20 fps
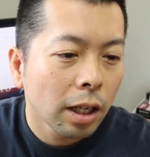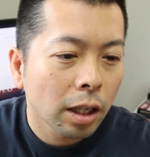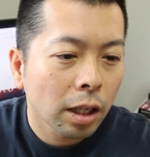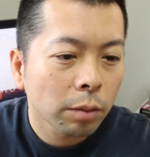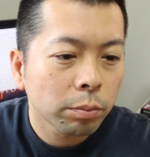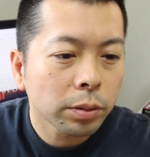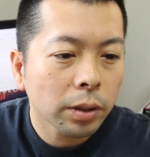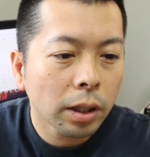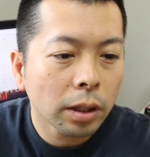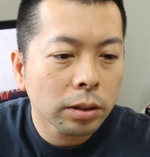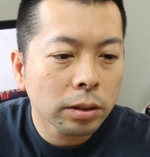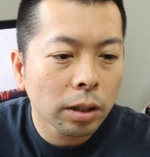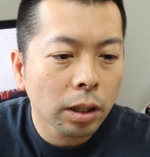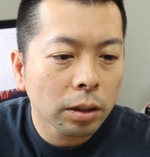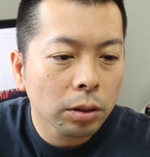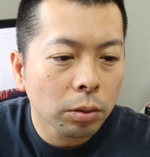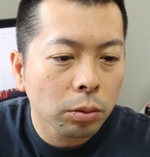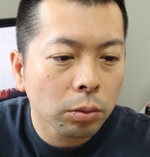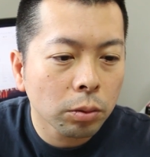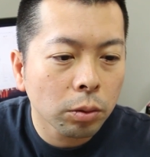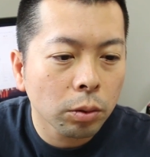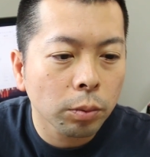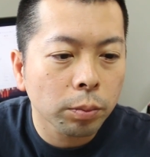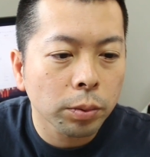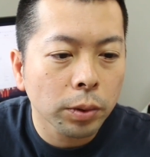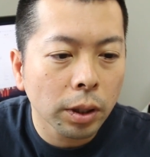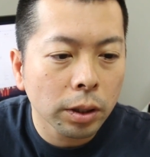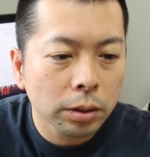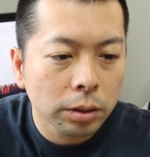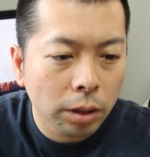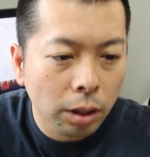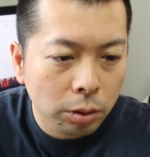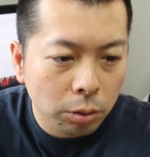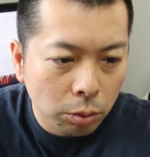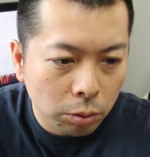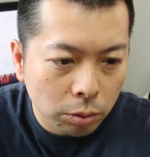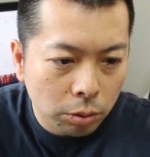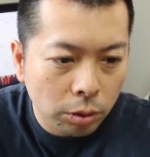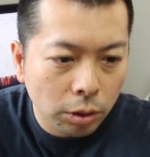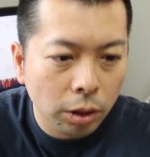えプレイステーションフォー、
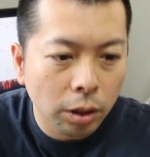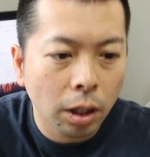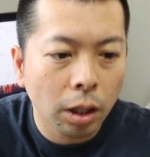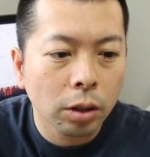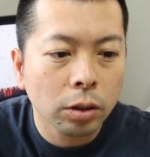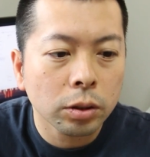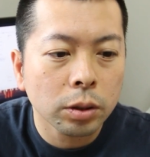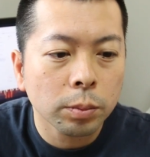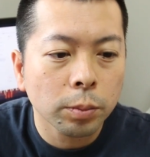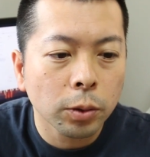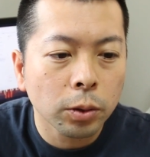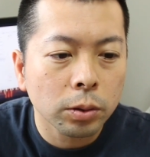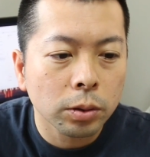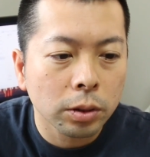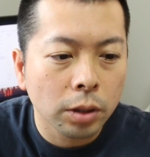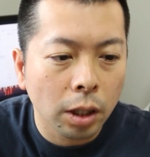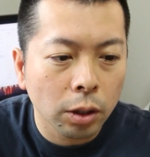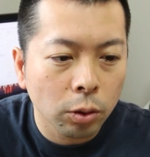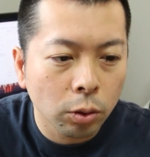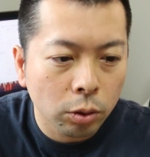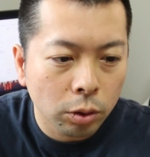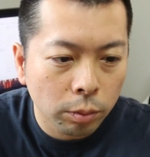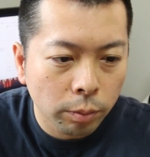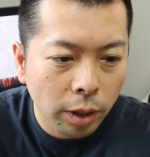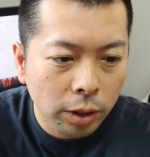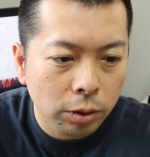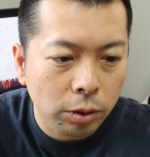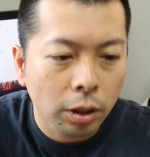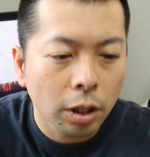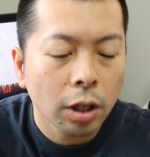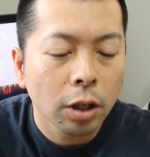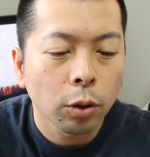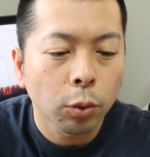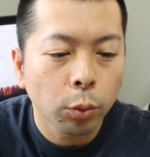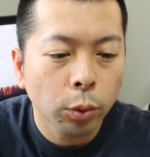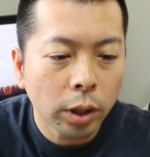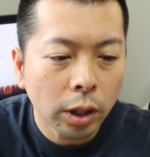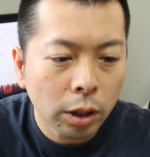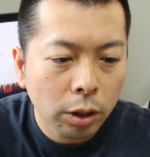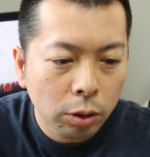プレイステーションスリー、エックスボックスさんびゃくろくじゅう、
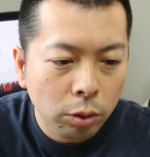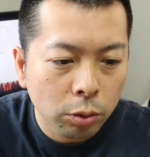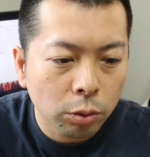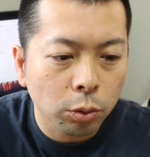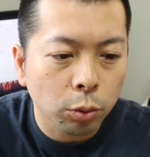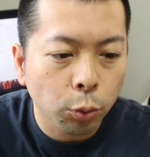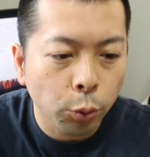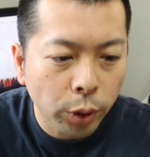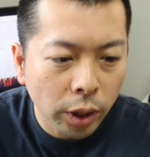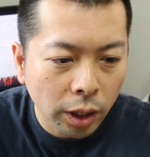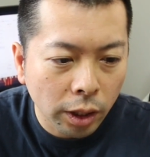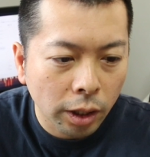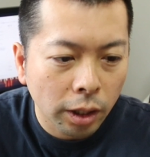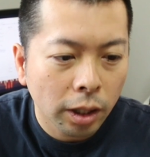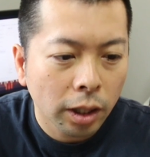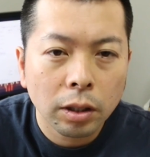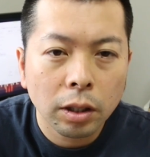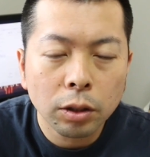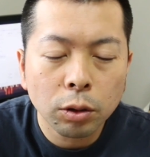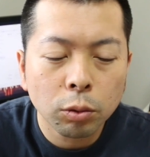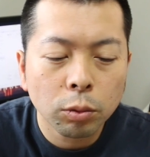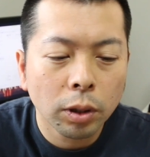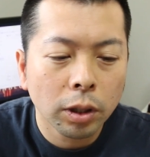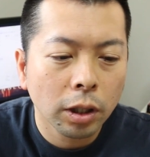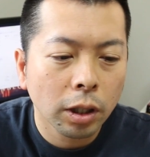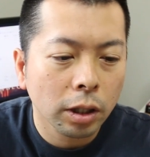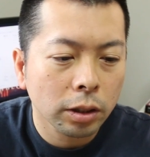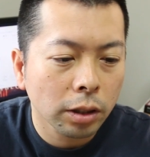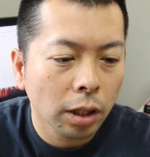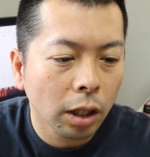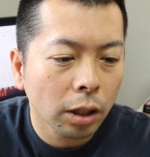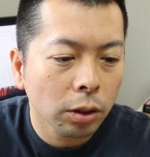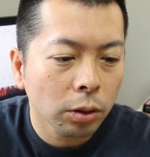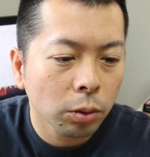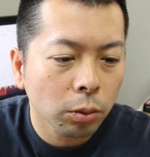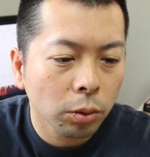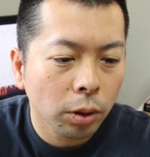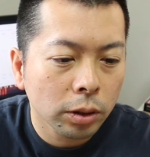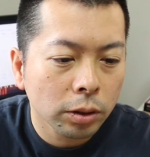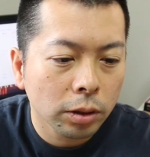ウィーユー、Wii、あとはなんか専
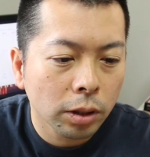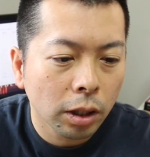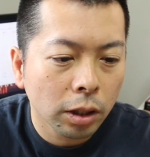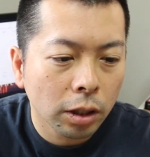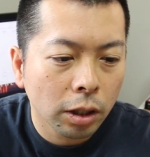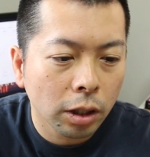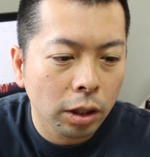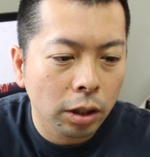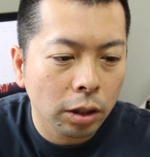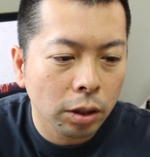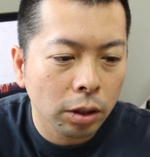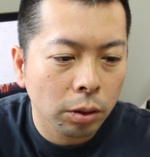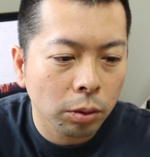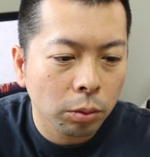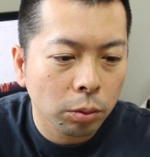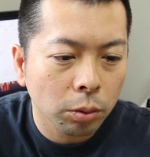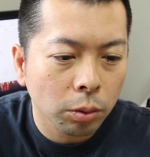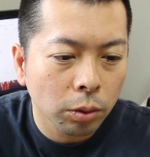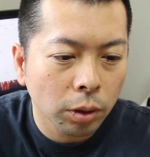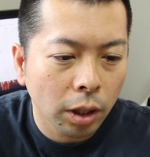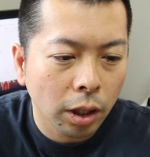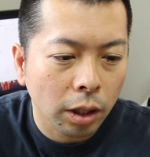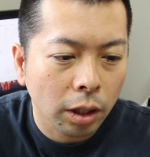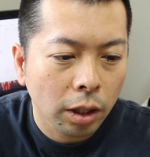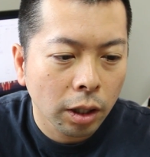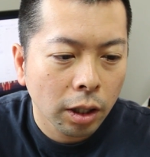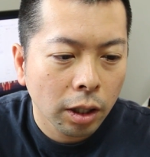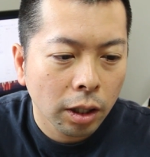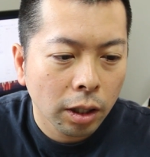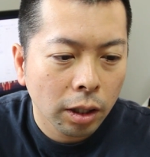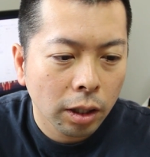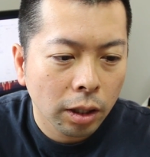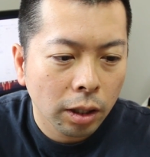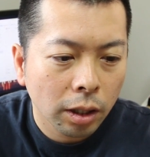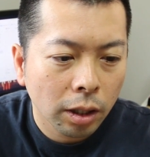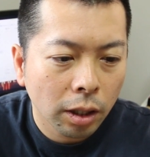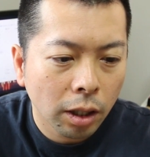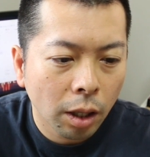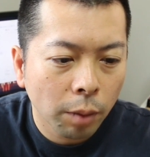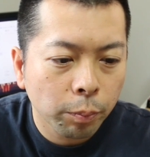用の閲覧機器っていうことで、
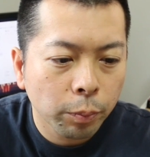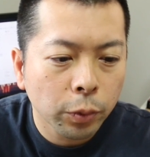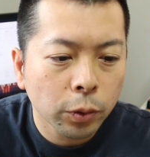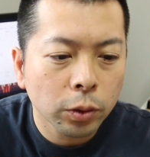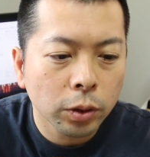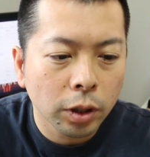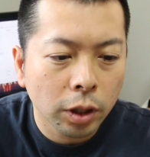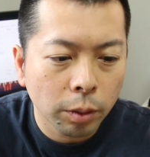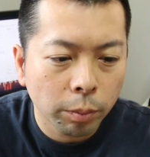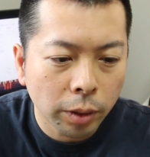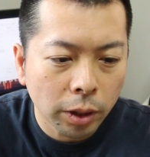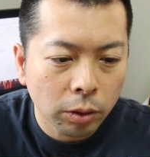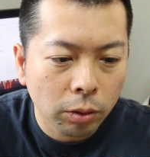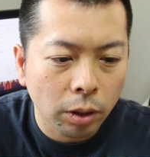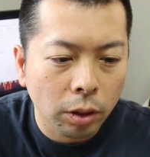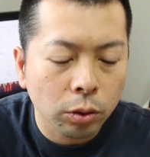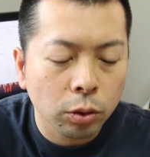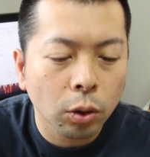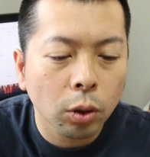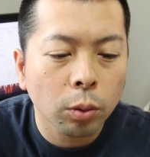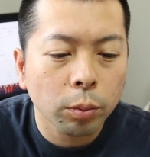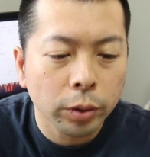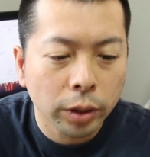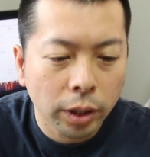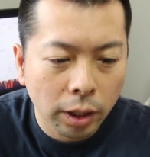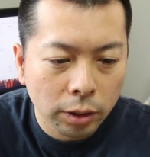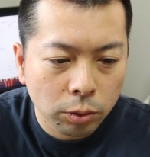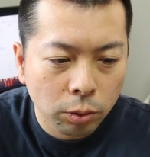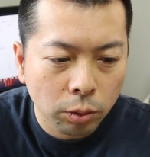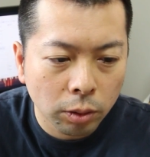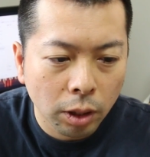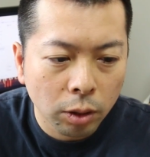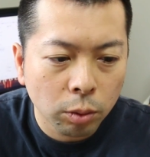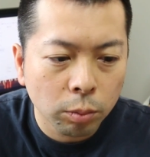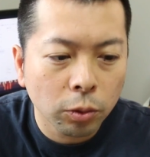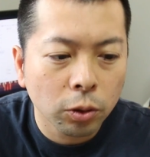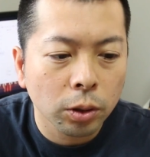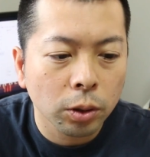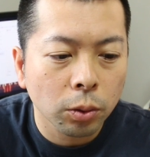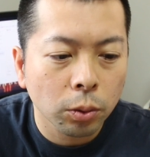えー、アップルティーブイ とか クロームキャスト など
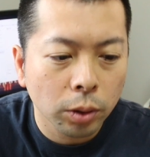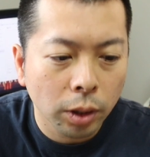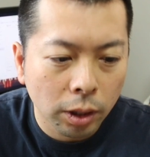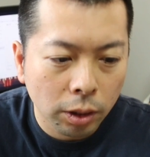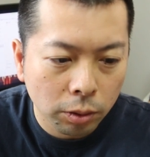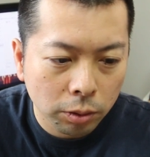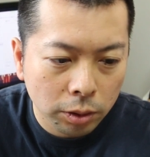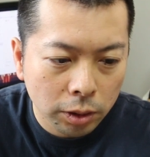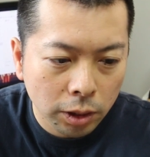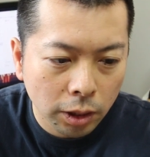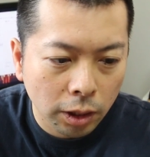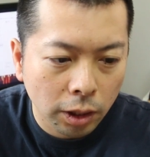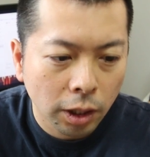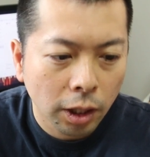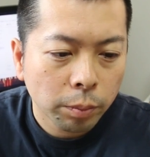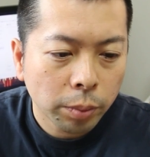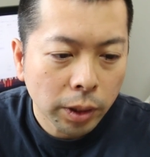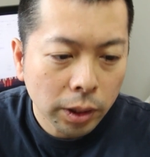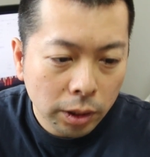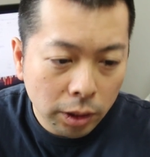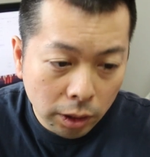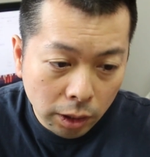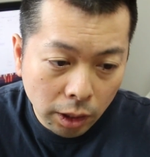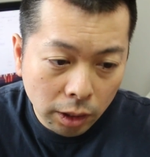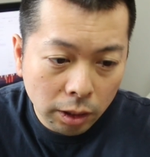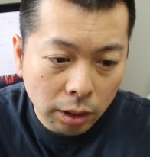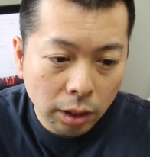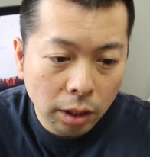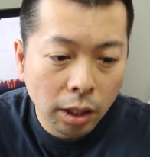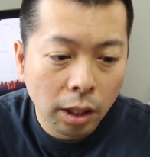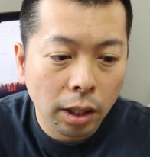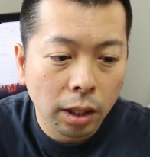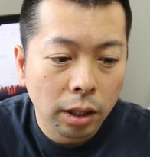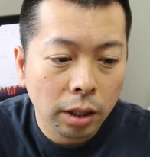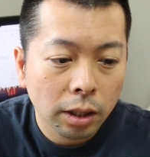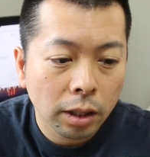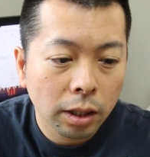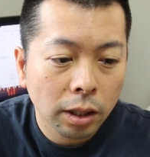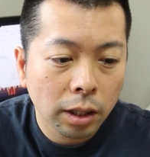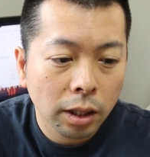も利用できるし、 ピーシー だったら、
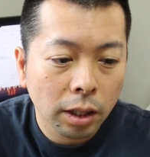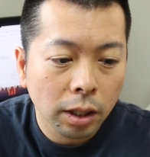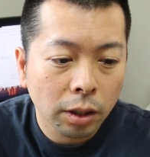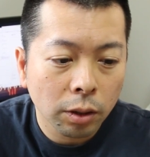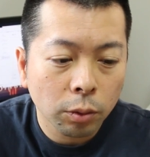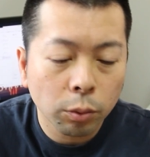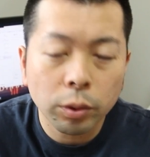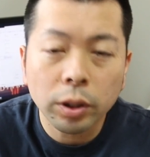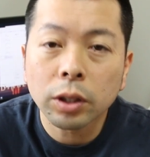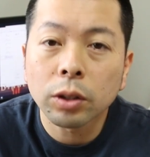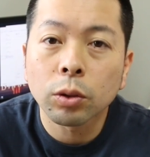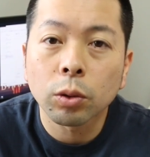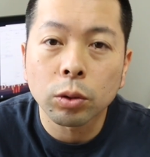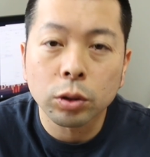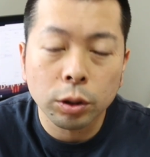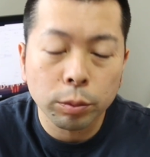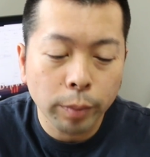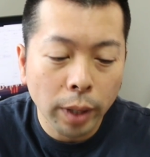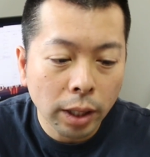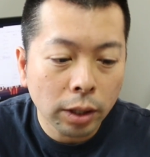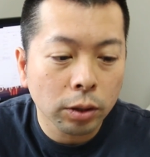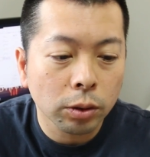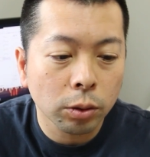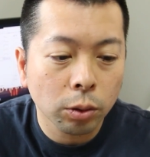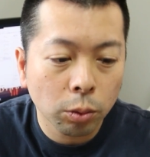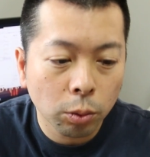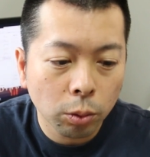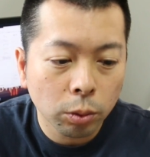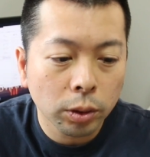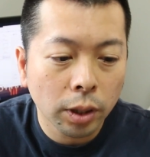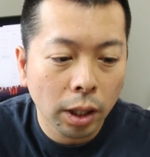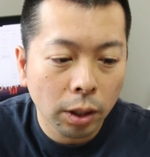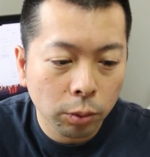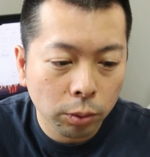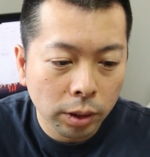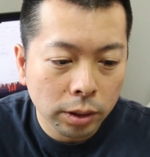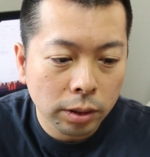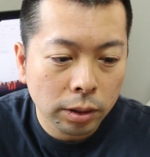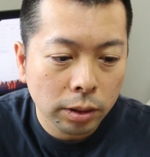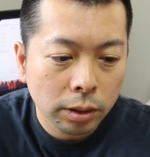えー、ウィンドウズ、Mac 両方対
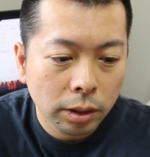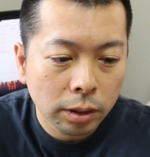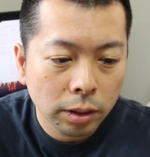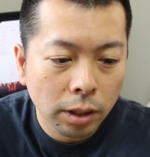応です。